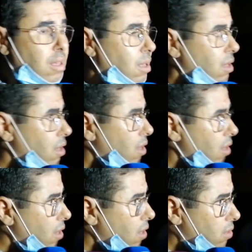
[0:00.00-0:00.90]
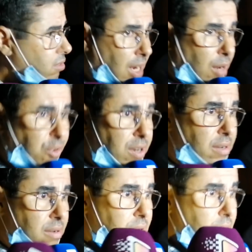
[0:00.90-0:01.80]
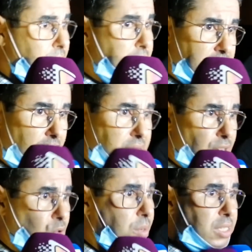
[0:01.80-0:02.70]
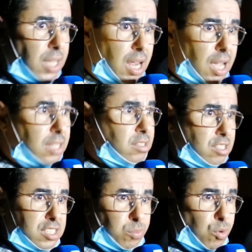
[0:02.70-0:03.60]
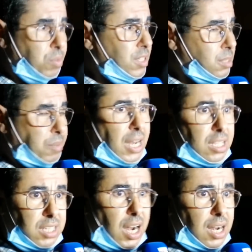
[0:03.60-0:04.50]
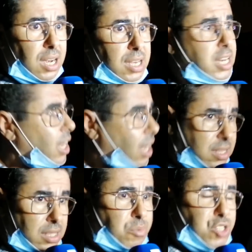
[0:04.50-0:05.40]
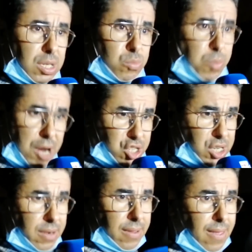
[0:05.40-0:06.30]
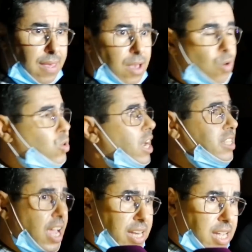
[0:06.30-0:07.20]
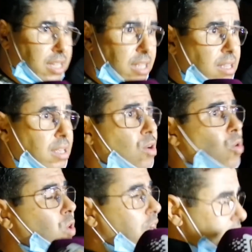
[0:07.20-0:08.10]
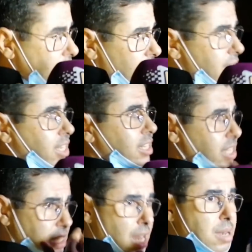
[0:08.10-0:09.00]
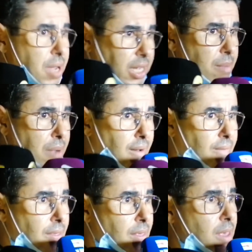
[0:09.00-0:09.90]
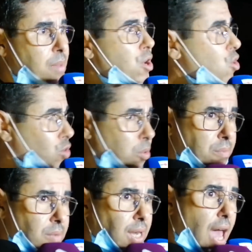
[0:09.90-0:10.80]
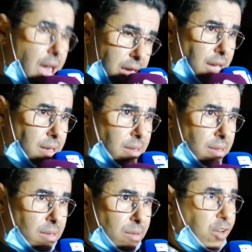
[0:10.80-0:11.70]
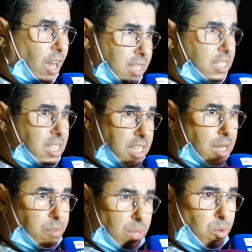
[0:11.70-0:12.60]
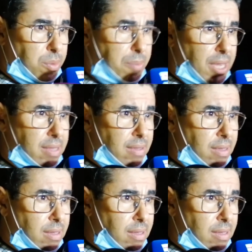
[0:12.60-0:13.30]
آه، طرفا مدنيا ومعنا الحق نتنصبوا بالنسبه للاضرار اللي لحقتنا بشكل مباشر كيفاش وكذلك النيابه العامه وكذلك دينا المحكمه بحكم لاحق في القضيه ديال حمزه موبيبي